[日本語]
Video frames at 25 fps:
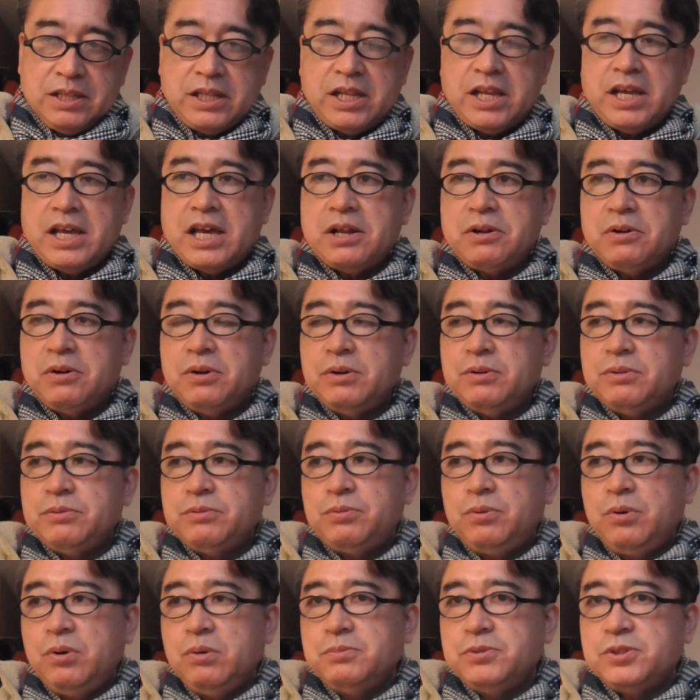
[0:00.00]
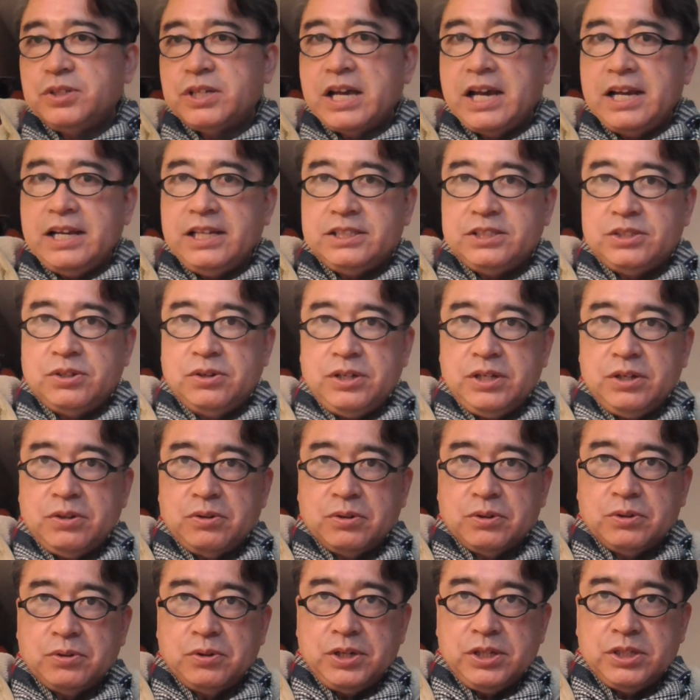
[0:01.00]
で、あの、フォーム改造に
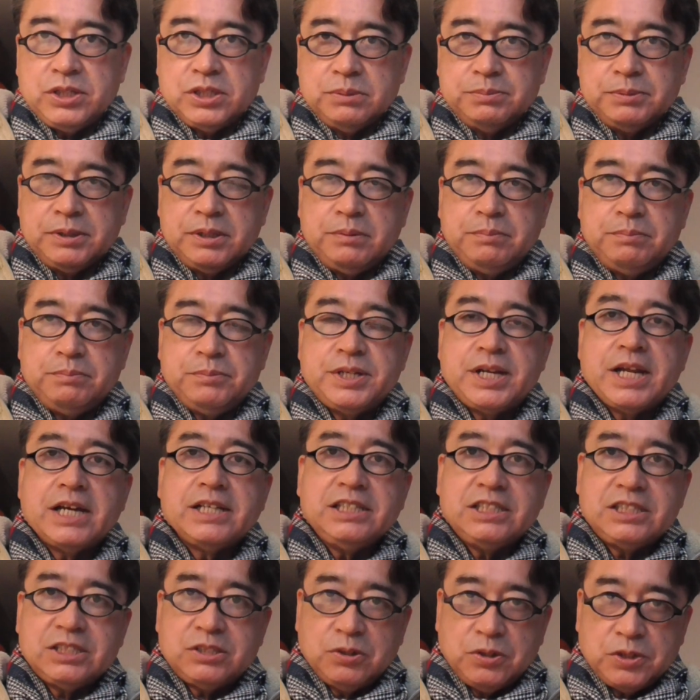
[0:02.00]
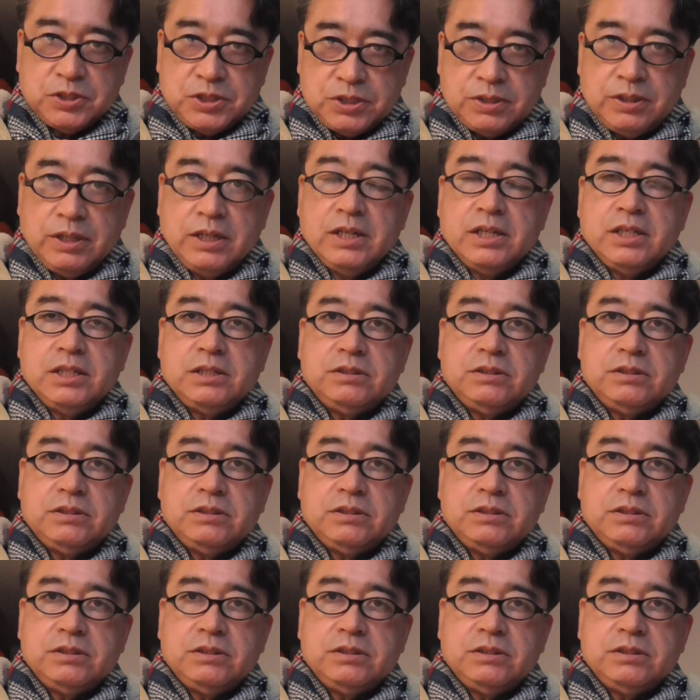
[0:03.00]
こう取り組む村西投手、